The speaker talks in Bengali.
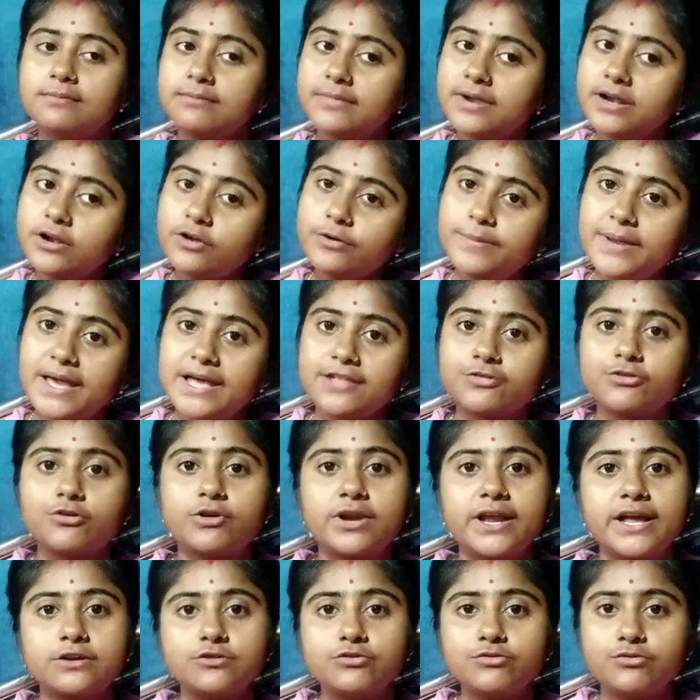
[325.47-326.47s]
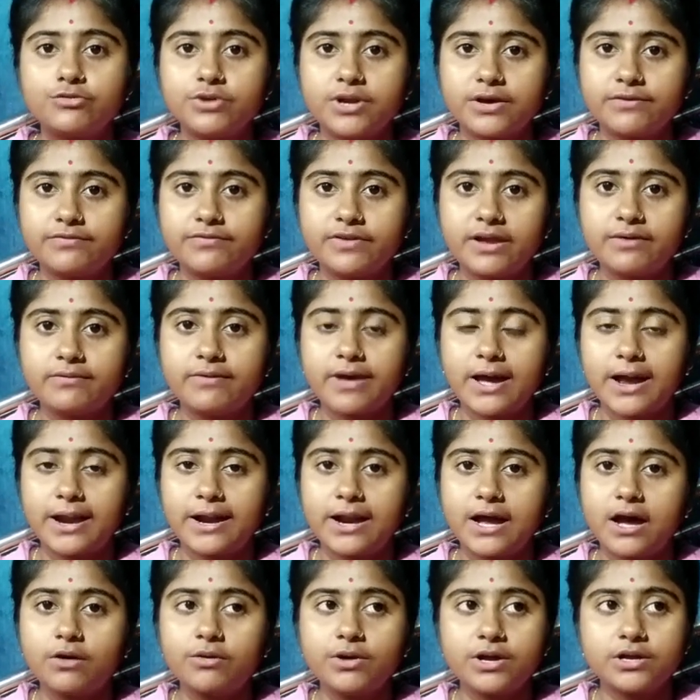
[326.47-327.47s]
মানে ভেতরে একটু ঘুরে ফিরে
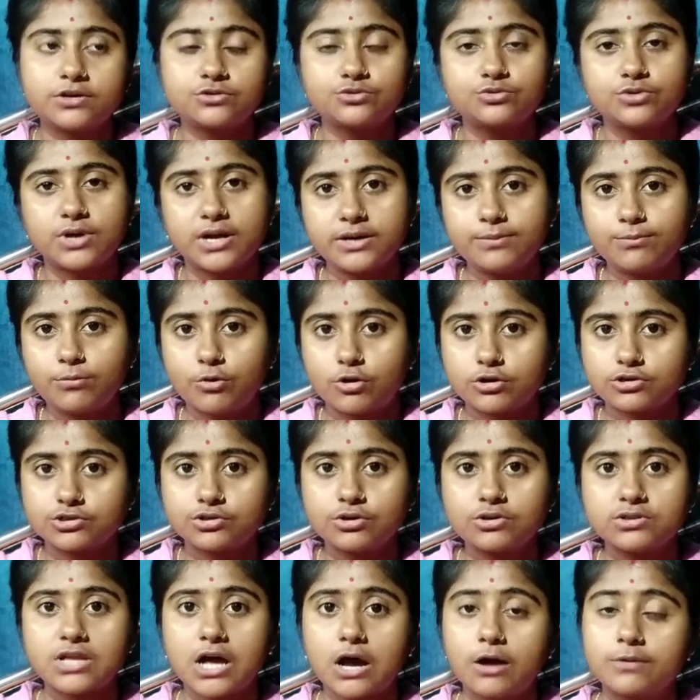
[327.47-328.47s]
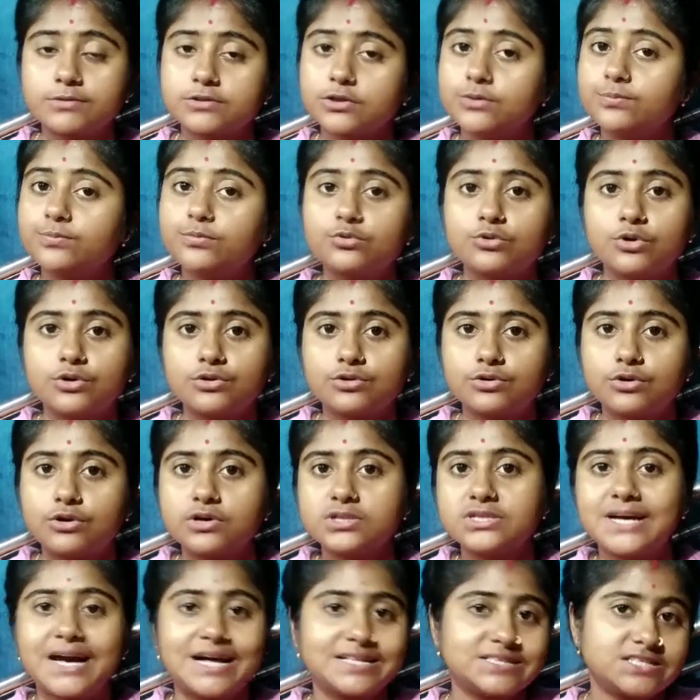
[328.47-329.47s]
বেড়াও একটুখানি বসো তাও তো পুরো
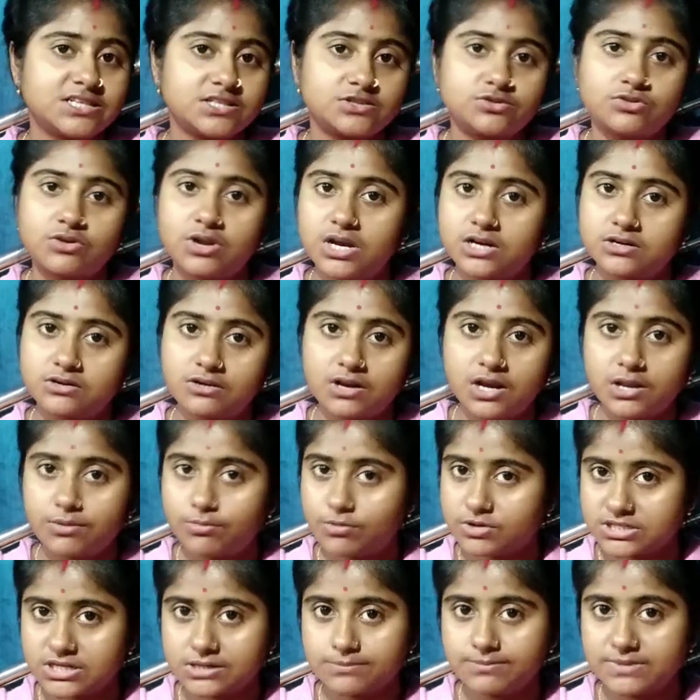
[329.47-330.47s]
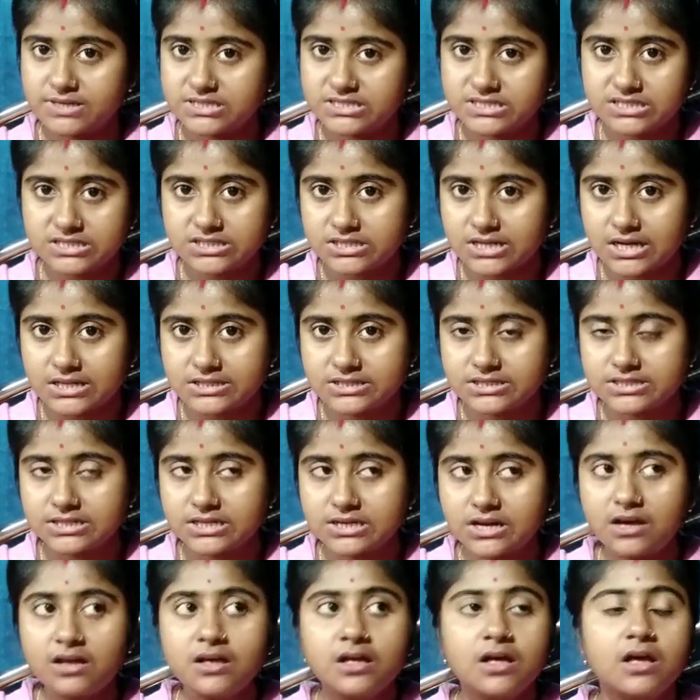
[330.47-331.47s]
রোদ গাছের তলা টলায় বসা বেশি যাচ্ছে
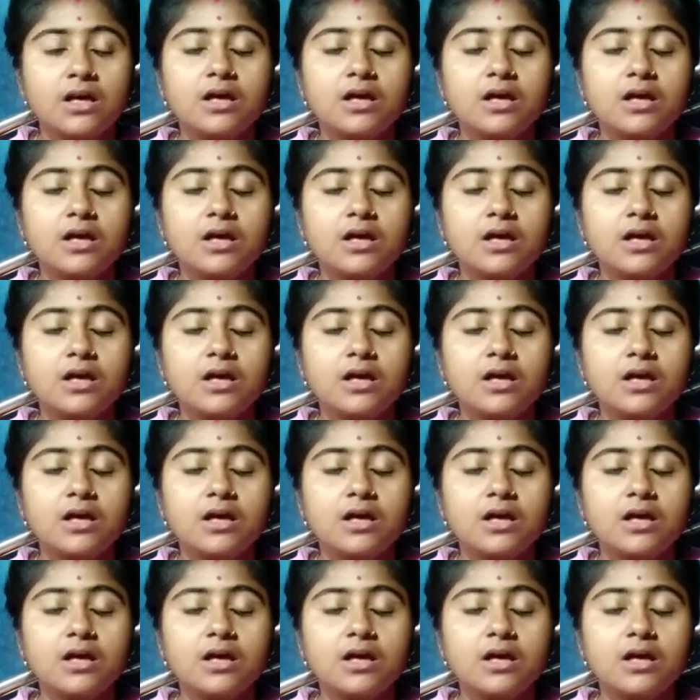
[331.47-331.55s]
না